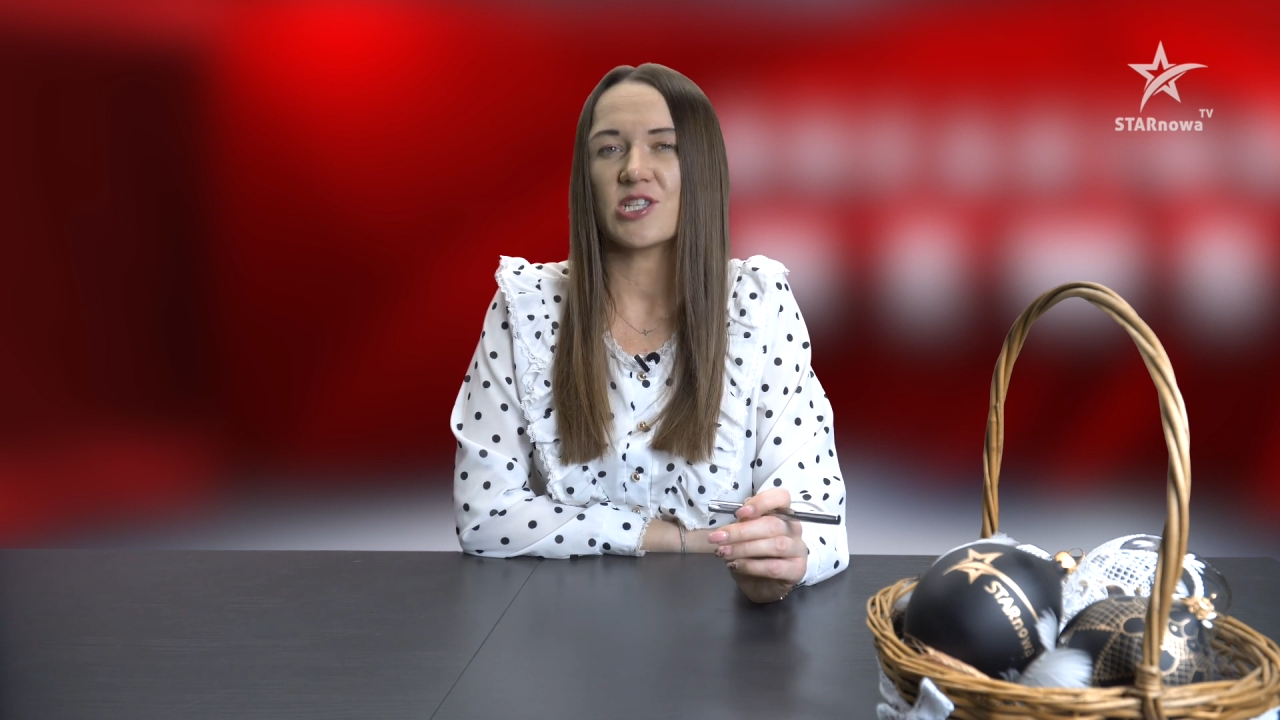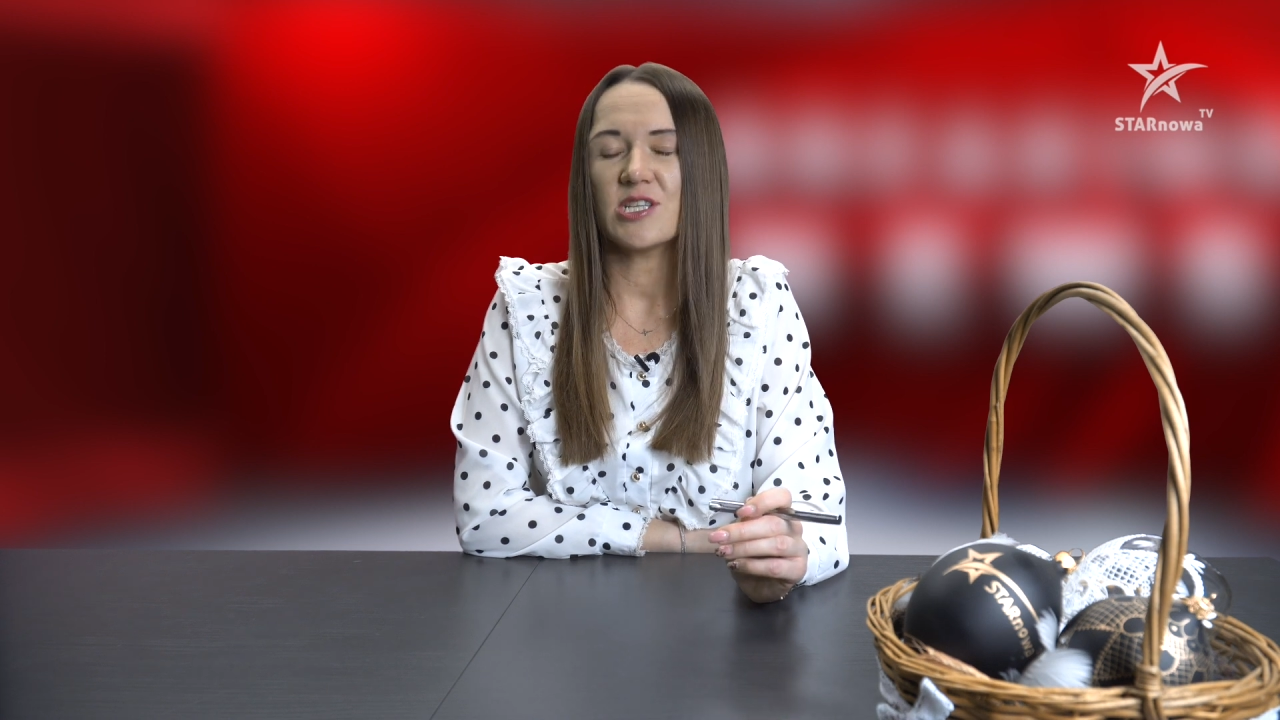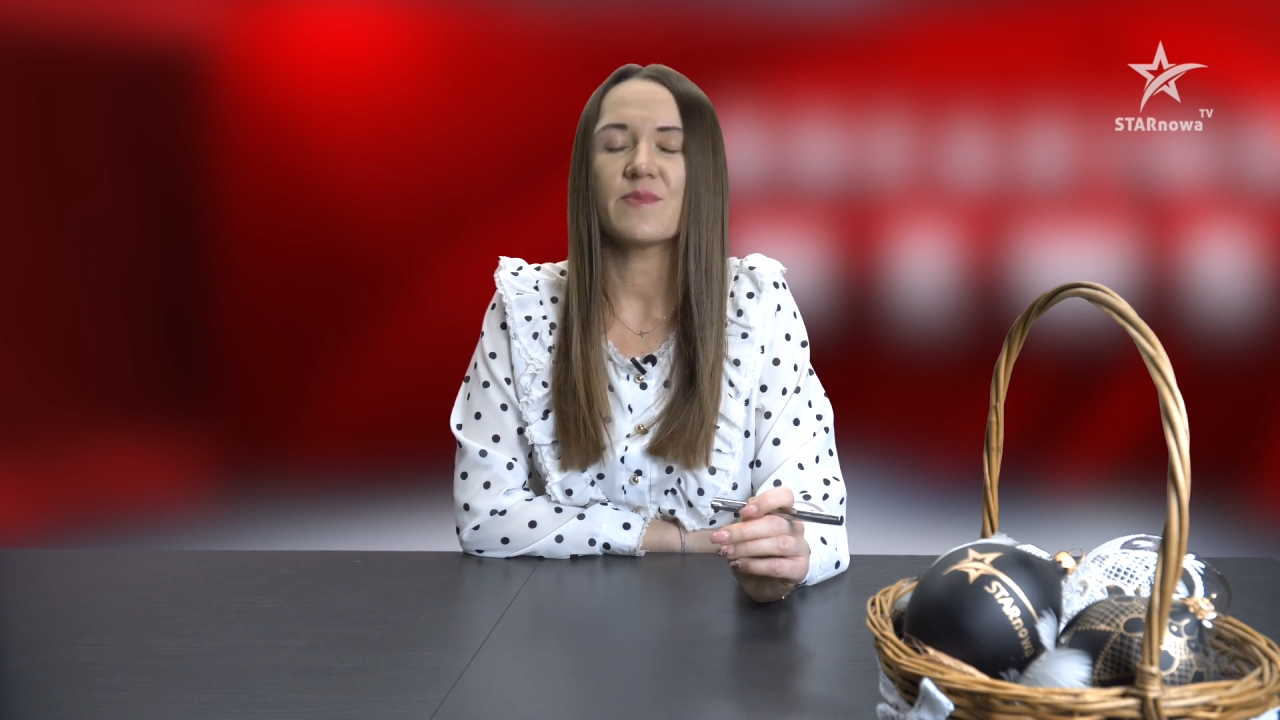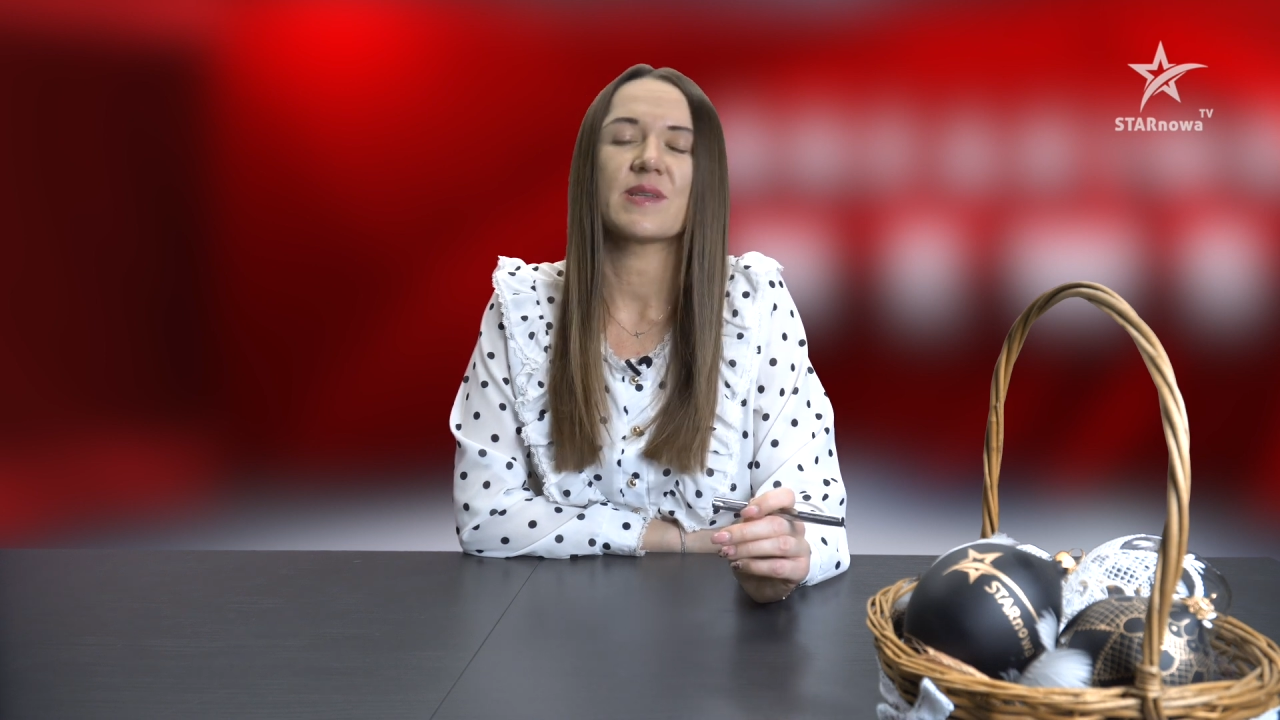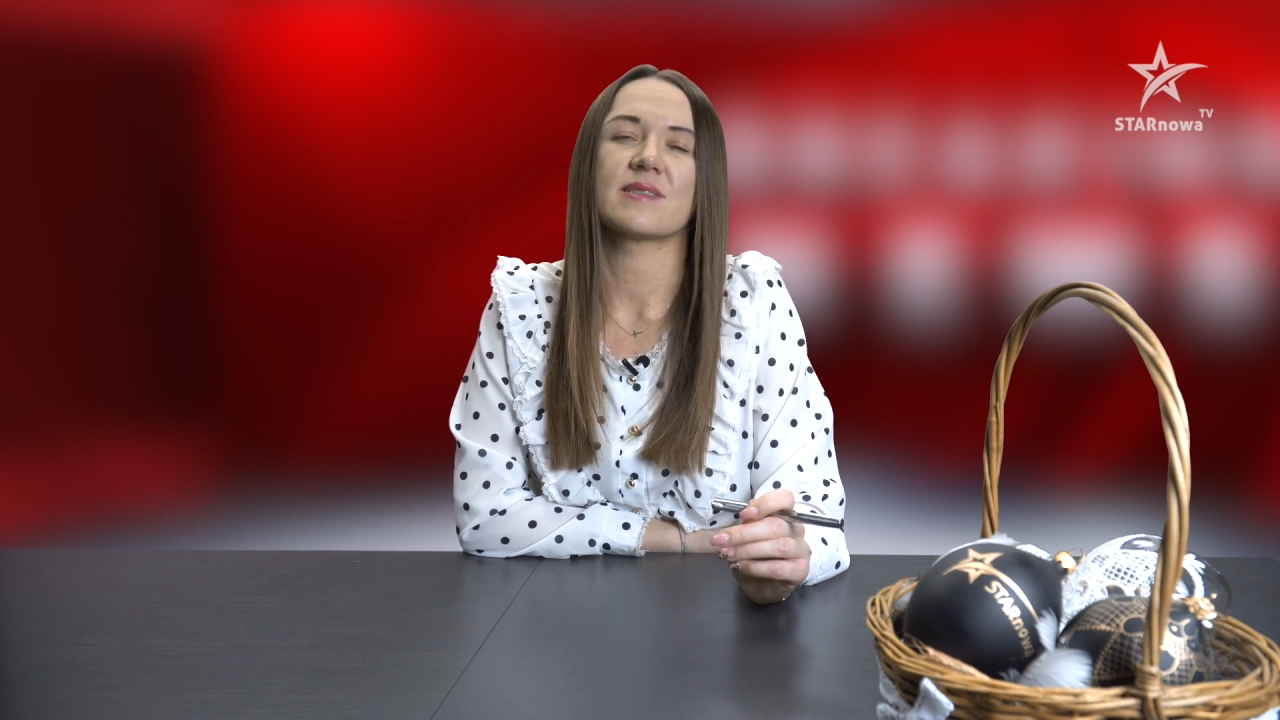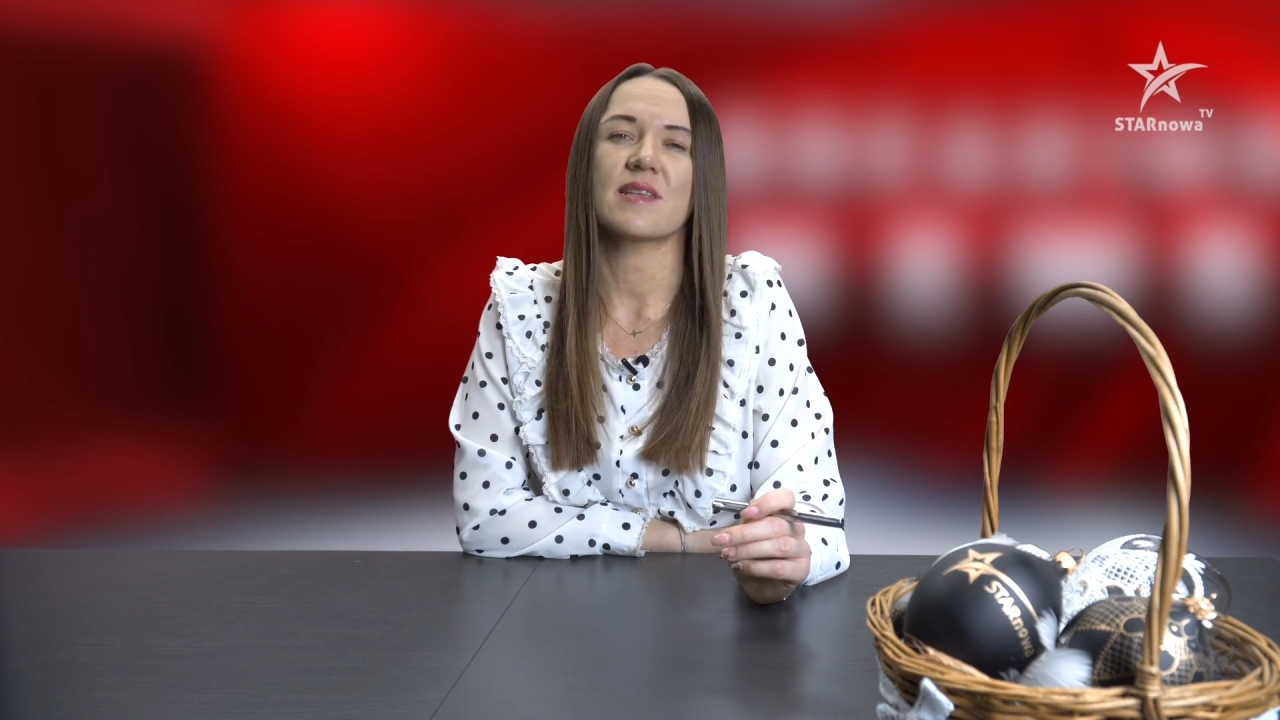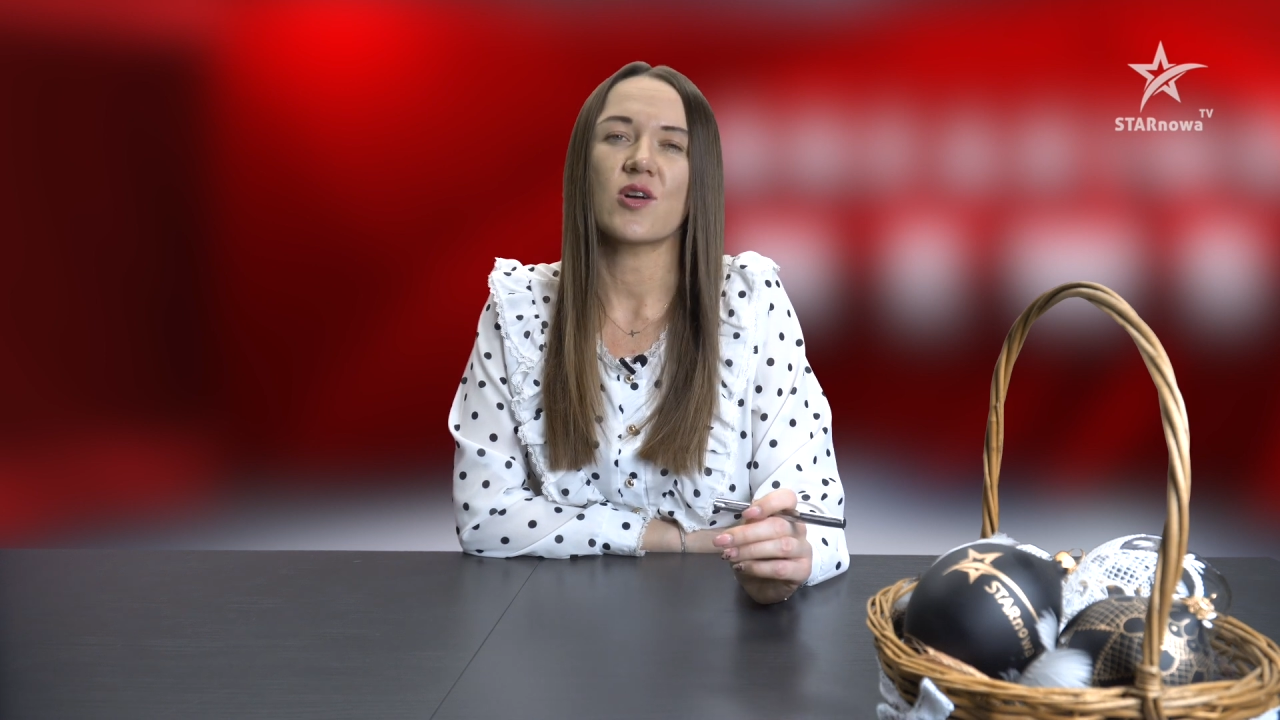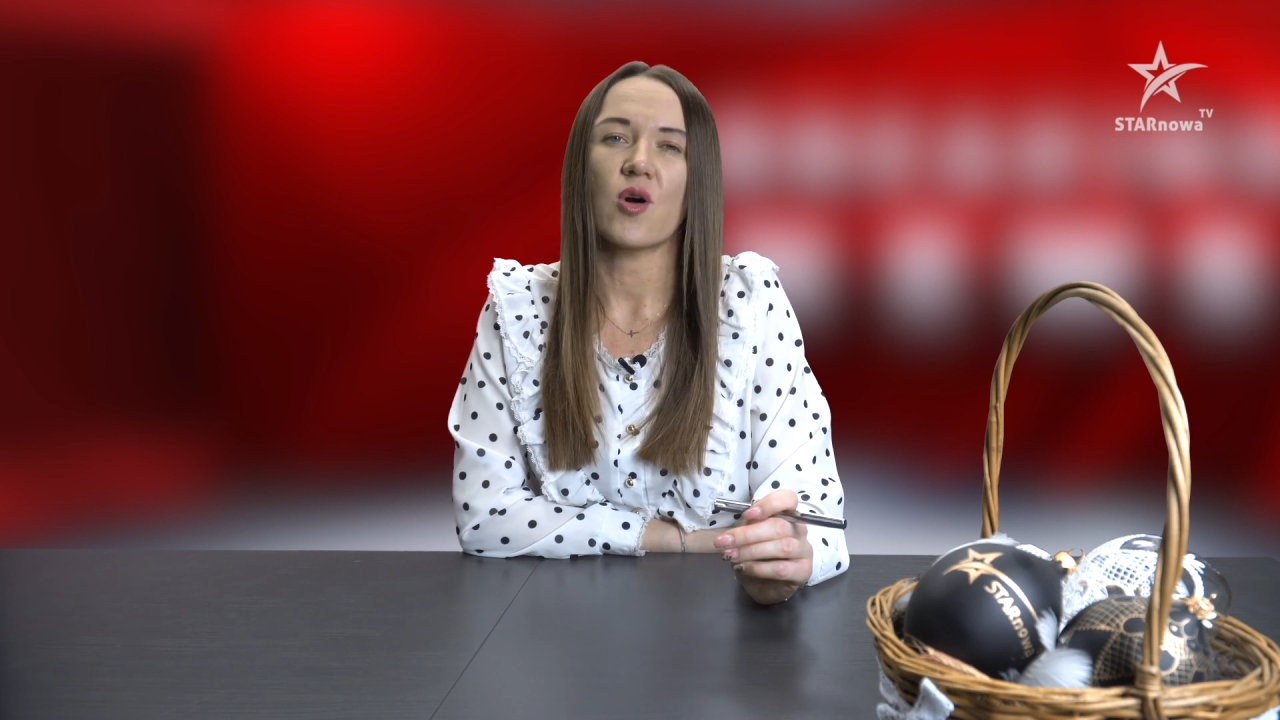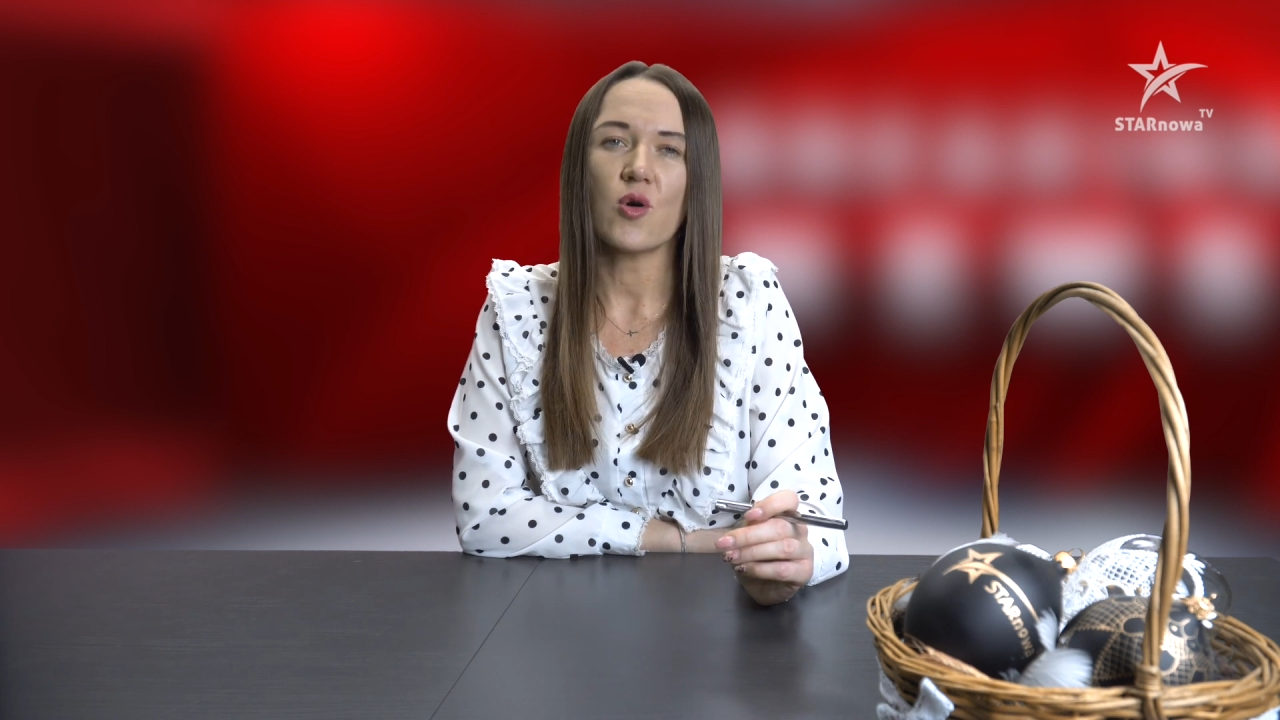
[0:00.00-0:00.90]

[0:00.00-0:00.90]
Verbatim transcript: 17